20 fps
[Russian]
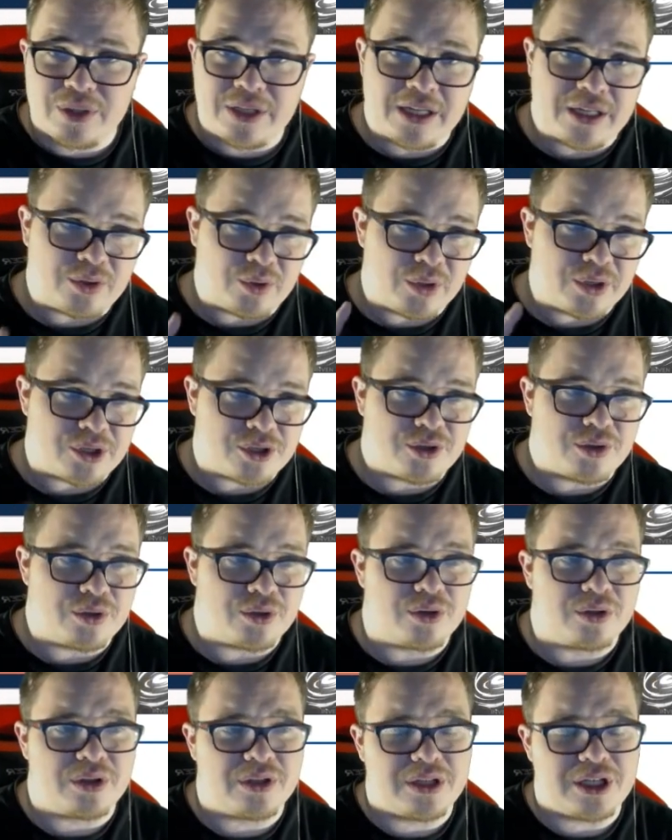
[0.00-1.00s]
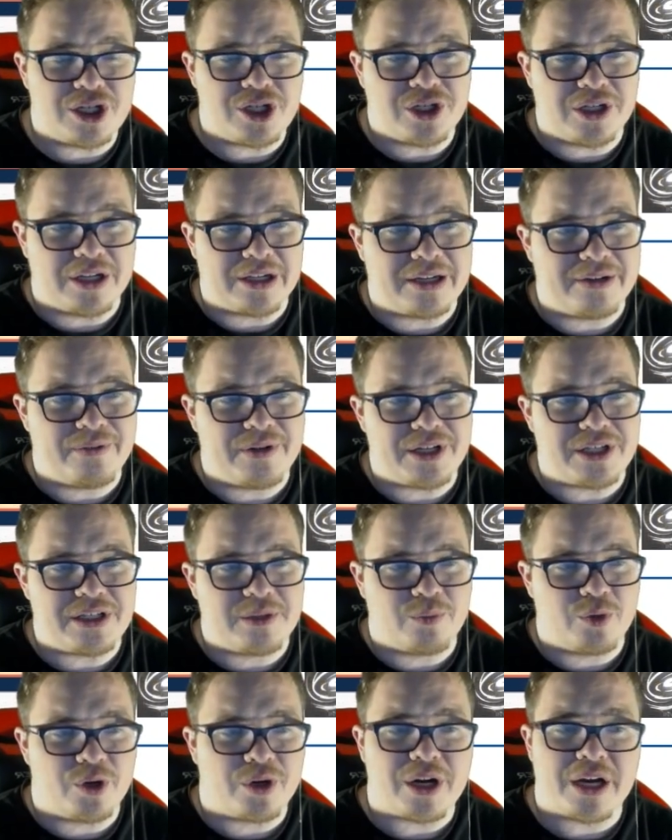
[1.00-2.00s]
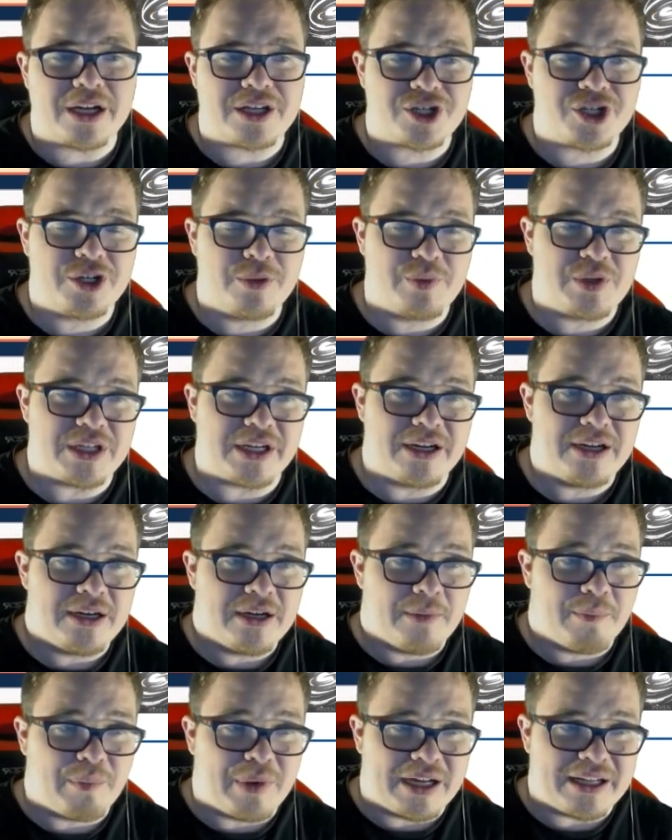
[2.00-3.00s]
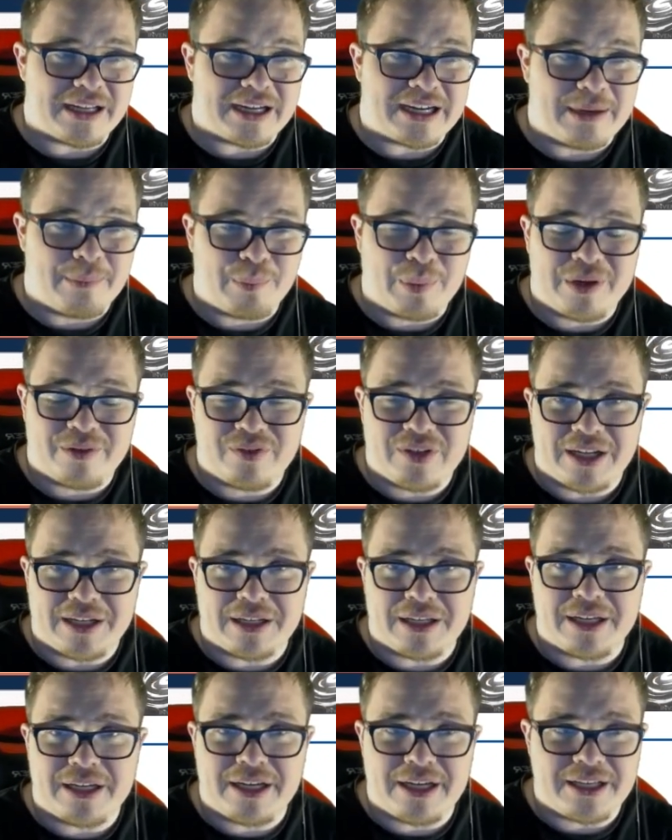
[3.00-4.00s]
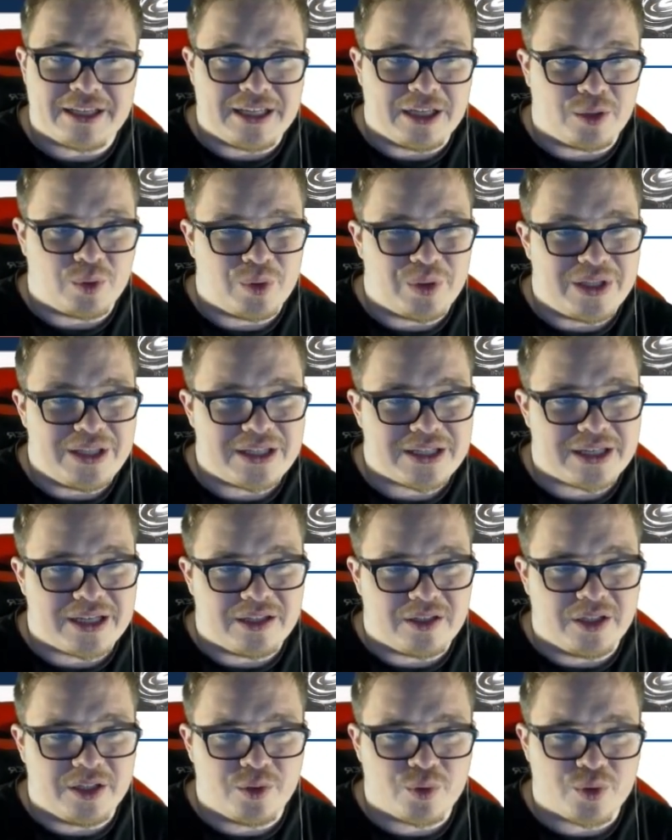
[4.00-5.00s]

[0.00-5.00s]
я только что начинал говорить немного немножко ошибся. Банок МП в данной игре нету, и скиллы